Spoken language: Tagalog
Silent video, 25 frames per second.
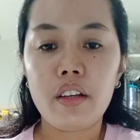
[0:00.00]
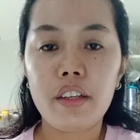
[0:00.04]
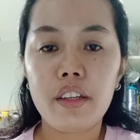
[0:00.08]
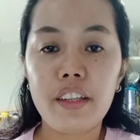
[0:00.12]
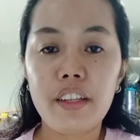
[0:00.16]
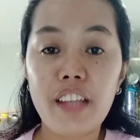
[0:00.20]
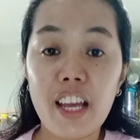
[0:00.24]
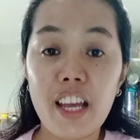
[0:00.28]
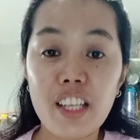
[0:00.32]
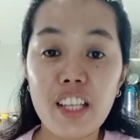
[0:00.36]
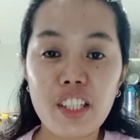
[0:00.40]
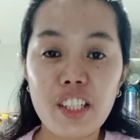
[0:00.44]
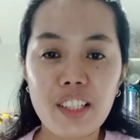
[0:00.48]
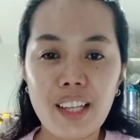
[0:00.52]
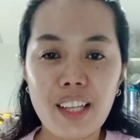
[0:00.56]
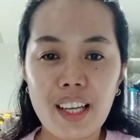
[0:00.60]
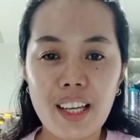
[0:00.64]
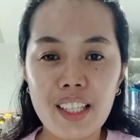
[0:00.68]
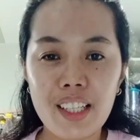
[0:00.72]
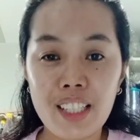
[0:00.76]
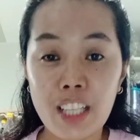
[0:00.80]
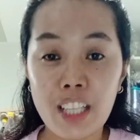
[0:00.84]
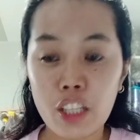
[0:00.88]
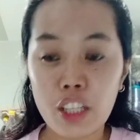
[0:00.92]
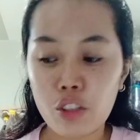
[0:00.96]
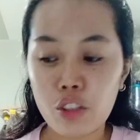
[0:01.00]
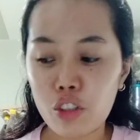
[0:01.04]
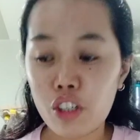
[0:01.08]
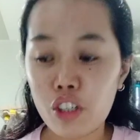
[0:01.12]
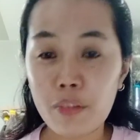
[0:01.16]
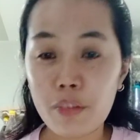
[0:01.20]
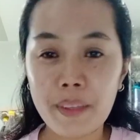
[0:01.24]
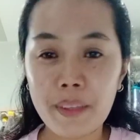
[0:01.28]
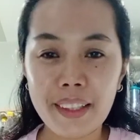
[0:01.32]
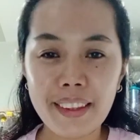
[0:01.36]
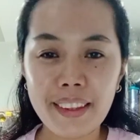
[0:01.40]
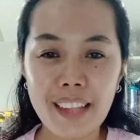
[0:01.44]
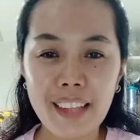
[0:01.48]
Yes guys, ito
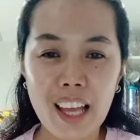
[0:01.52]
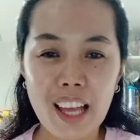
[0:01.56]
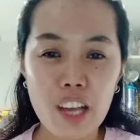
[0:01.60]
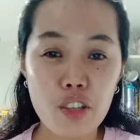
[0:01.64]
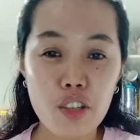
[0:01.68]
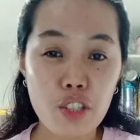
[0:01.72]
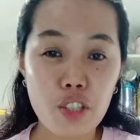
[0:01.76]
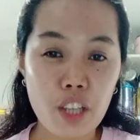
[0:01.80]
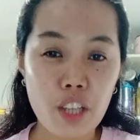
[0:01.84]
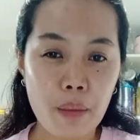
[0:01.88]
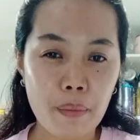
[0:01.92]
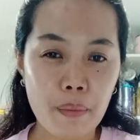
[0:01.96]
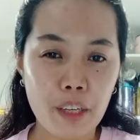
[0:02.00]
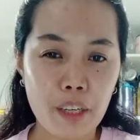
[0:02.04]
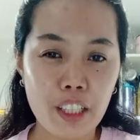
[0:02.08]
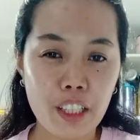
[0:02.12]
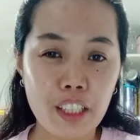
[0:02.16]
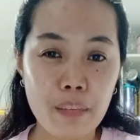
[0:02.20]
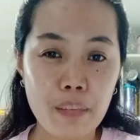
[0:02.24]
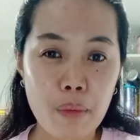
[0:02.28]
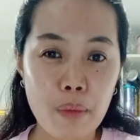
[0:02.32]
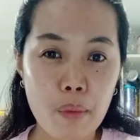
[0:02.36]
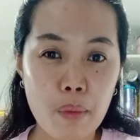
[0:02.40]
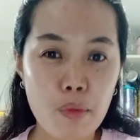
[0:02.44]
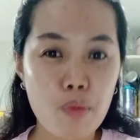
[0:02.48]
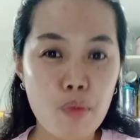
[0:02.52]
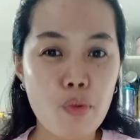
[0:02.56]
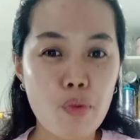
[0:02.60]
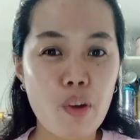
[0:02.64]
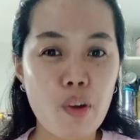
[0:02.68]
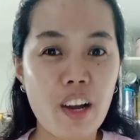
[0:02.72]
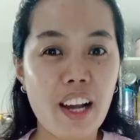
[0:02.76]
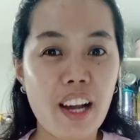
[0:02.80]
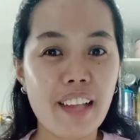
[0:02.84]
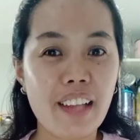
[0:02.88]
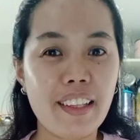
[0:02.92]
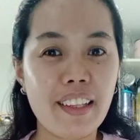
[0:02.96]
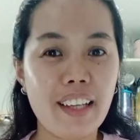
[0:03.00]
na naman tayo. Siyempre hindi
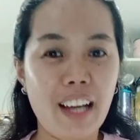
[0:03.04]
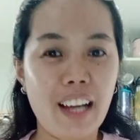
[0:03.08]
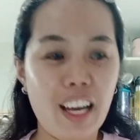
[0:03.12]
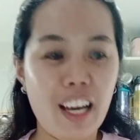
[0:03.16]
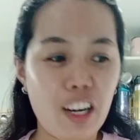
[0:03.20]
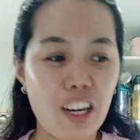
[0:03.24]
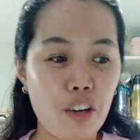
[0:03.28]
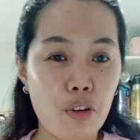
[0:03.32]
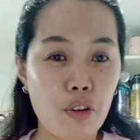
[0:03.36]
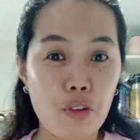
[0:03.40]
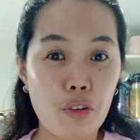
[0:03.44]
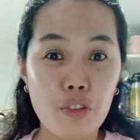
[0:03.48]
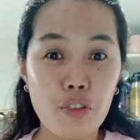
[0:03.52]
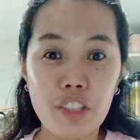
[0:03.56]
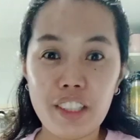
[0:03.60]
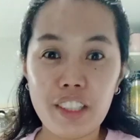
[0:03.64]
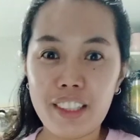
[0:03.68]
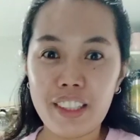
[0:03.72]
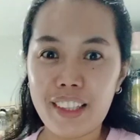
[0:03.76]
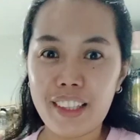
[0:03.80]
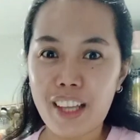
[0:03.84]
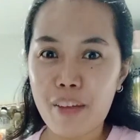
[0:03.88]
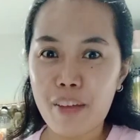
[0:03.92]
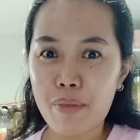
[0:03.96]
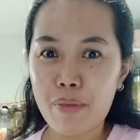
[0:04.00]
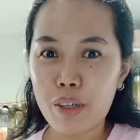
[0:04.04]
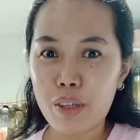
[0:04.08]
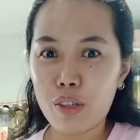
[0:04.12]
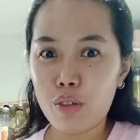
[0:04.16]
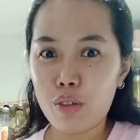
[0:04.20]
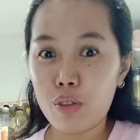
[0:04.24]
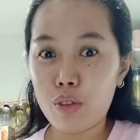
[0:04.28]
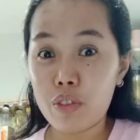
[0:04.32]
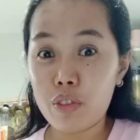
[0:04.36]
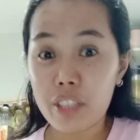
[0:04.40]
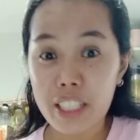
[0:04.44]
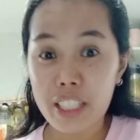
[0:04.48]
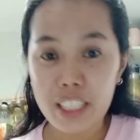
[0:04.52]
mabubuo ang ating araw kung hindi tayo
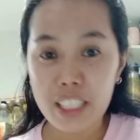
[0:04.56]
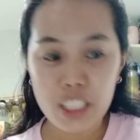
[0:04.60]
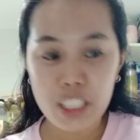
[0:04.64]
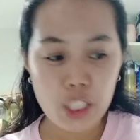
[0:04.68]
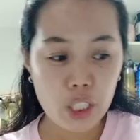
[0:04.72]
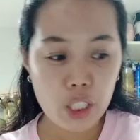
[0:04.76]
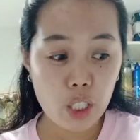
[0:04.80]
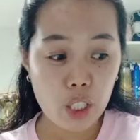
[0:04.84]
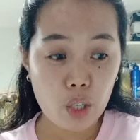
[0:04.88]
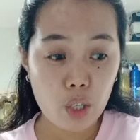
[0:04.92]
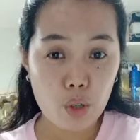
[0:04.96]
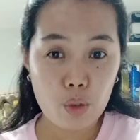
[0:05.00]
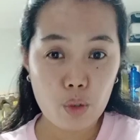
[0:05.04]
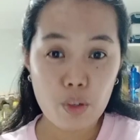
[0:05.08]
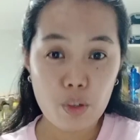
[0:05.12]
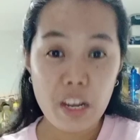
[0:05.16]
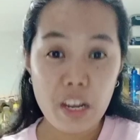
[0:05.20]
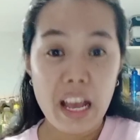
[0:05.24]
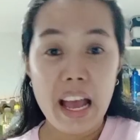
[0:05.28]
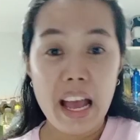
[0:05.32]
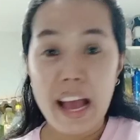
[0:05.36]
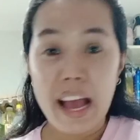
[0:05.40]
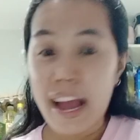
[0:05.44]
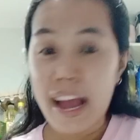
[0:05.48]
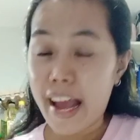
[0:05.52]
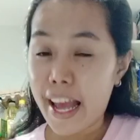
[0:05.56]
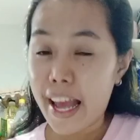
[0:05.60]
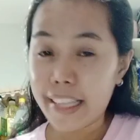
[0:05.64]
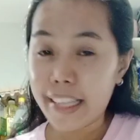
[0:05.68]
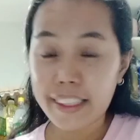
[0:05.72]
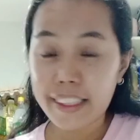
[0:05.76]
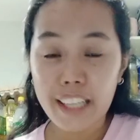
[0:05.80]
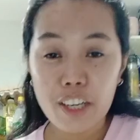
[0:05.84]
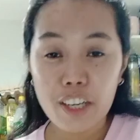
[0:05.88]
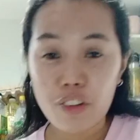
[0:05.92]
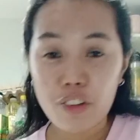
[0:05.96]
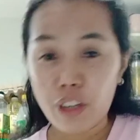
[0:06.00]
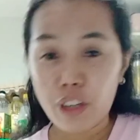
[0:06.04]
magko-cooking show.
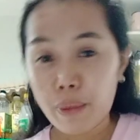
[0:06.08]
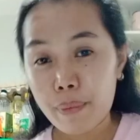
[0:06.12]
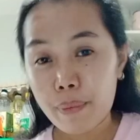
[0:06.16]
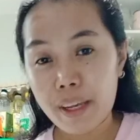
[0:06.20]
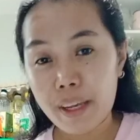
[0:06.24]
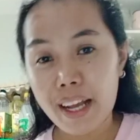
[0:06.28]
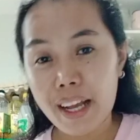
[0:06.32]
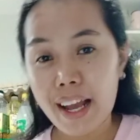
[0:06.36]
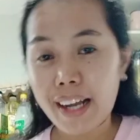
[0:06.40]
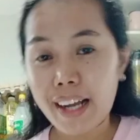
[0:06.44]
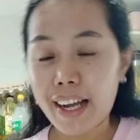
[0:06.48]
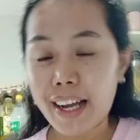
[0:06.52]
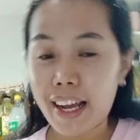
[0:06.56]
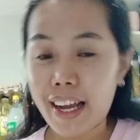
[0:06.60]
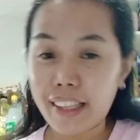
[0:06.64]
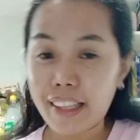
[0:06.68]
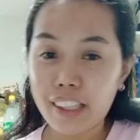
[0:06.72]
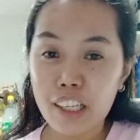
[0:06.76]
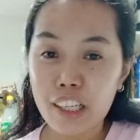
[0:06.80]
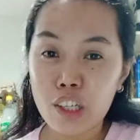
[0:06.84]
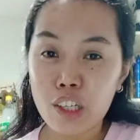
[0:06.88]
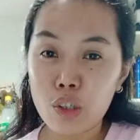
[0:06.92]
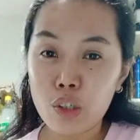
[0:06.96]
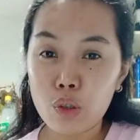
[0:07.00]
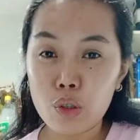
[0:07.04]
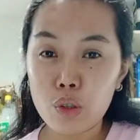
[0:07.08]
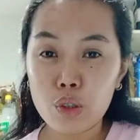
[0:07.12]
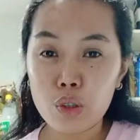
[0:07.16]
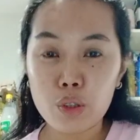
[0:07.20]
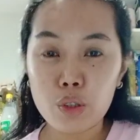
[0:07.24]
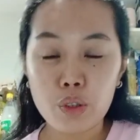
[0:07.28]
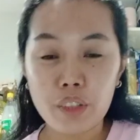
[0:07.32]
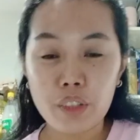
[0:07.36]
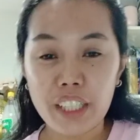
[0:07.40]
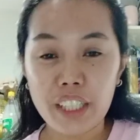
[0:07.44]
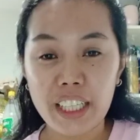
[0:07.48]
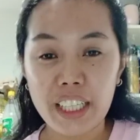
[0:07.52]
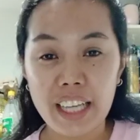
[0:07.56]
At ngayong gabi nga ang ating
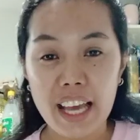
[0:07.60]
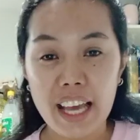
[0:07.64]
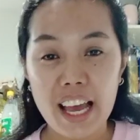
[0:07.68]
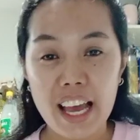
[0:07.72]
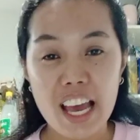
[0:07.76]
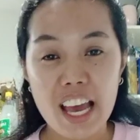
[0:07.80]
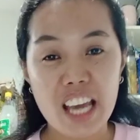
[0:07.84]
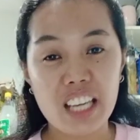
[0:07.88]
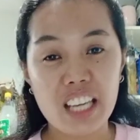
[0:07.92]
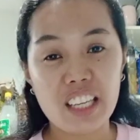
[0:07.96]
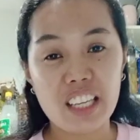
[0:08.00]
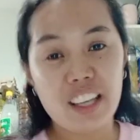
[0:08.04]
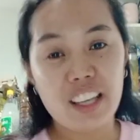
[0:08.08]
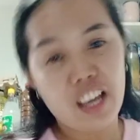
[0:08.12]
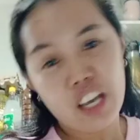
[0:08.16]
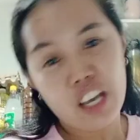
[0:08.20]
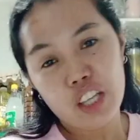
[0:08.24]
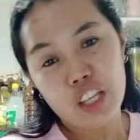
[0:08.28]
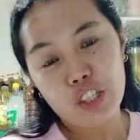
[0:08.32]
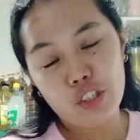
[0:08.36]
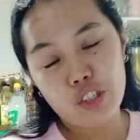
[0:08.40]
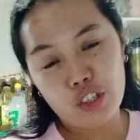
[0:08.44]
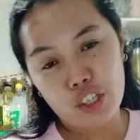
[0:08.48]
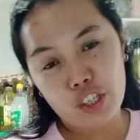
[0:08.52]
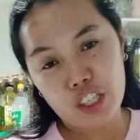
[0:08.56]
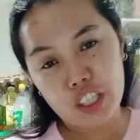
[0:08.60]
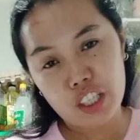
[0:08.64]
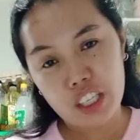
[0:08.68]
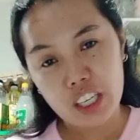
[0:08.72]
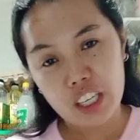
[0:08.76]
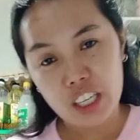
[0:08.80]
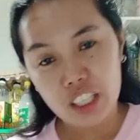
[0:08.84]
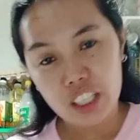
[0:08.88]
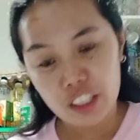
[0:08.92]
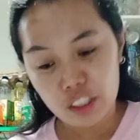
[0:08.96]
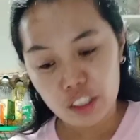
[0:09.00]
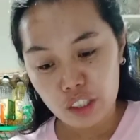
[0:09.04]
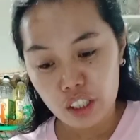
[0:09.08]
lulutuin ay
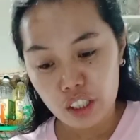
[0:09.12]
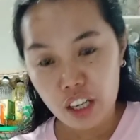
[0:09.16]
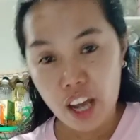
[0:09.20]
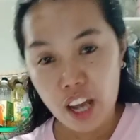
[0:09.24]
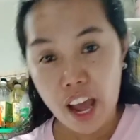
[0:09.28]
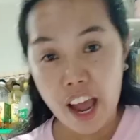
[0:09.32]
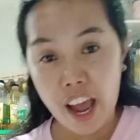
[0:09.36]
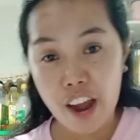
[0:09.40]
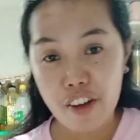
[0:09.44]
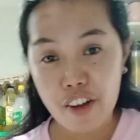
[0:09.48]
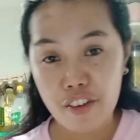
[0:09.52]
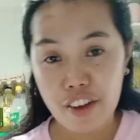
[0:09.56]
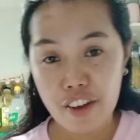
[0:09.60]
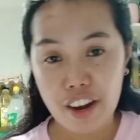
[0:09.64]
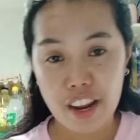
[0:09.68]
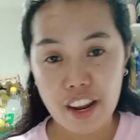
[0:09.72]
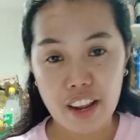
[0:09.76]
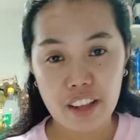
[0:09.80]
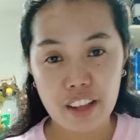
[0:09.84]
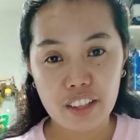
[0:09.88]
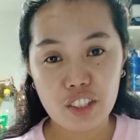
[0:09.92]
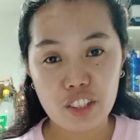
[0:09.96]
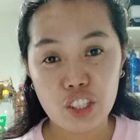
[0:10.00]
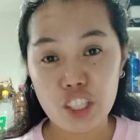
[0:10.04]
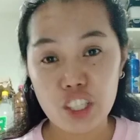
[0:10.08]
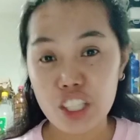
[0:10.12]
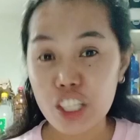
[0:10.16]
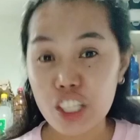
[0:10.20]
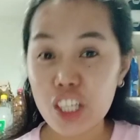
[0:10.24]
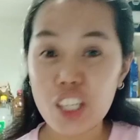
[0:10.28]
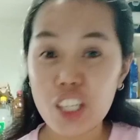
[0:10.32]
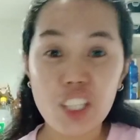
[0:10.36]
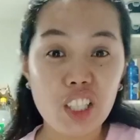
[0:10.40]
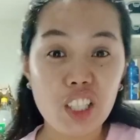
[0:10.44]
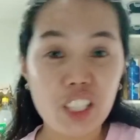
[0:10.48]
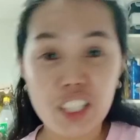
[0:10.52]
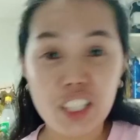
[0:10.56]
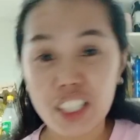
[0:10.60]
chicken curry.
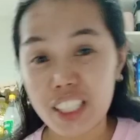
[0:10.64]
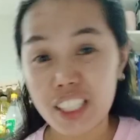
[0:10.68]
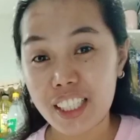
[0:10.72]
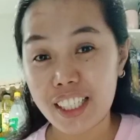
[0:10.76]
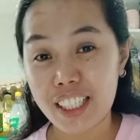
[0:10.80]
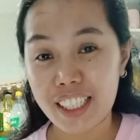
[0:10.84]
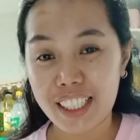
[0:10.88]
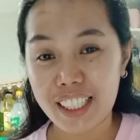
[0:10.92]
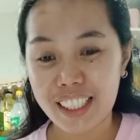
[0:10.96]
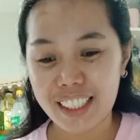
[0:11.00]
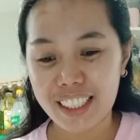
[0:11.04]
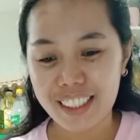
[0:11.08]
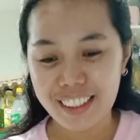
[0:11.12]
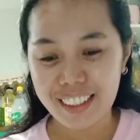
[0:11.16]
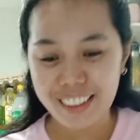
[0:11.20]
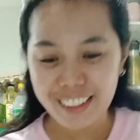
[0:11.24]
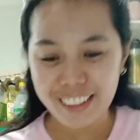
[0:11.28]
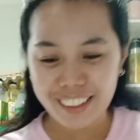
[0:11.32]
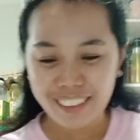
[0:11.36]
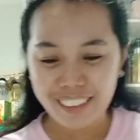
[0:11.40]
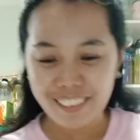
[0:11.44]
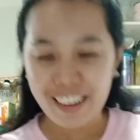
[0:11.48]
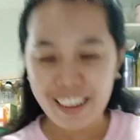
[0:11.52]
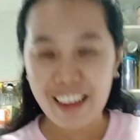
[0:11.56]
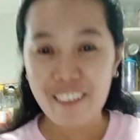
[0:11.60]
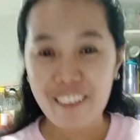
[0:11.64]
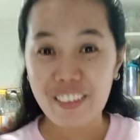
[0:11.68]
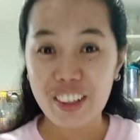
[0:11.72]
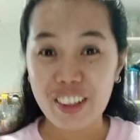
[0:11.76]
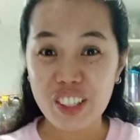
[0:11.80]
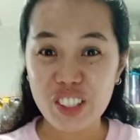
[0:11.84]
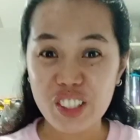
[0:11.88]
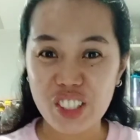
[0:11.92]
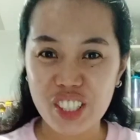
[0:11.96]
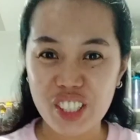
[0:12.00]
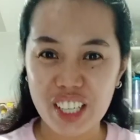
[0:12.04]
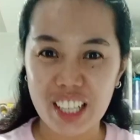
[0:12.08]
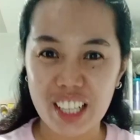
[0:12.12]
Chicken curry. O oh, diba
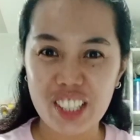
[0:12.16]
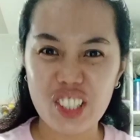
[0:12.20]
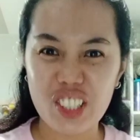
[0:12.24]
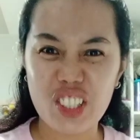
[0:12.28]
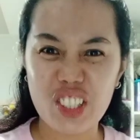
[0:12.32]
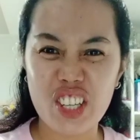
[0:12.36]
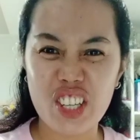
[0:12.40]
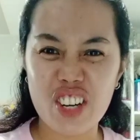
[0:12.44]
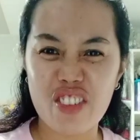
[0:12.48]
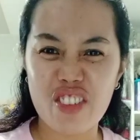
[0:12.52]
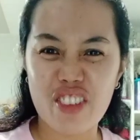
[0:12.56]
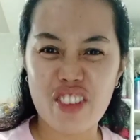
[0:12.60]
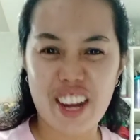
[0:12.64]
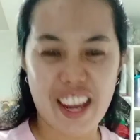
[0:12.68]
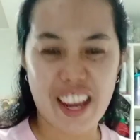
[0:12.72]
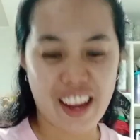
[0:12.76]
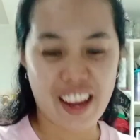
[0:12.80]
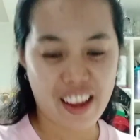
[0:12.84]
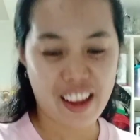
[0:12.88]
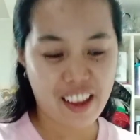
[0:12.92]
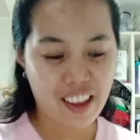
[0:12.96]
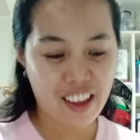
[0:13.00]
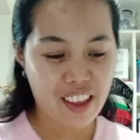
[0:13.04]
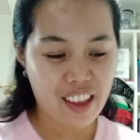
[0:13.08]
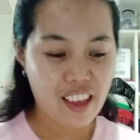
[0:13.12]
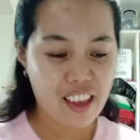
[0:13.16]
partial curry.